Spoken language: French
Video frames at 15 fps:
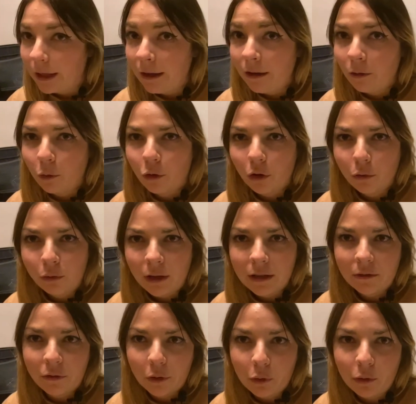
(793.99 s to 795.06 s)
Et encore une fois, la
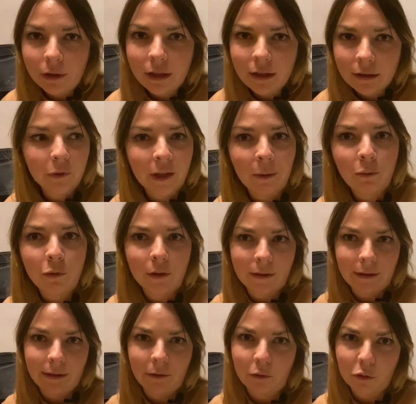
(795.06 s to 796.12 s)
difficulté, vous avez plusieurs
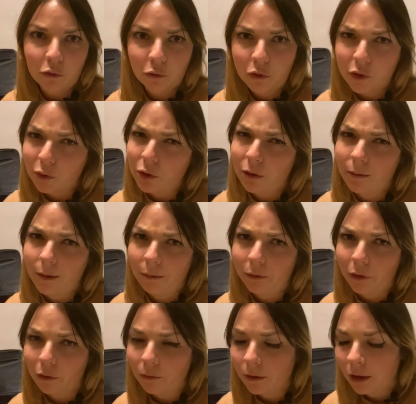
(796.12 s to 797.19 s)
interventions qui ont lieu en même
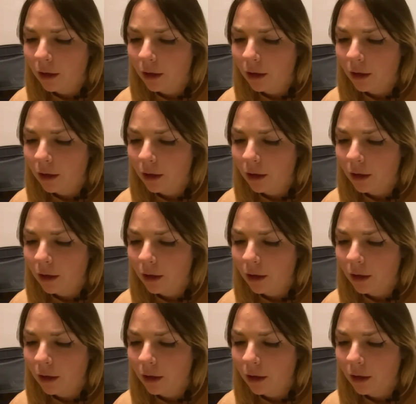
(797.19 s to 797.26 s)
temps.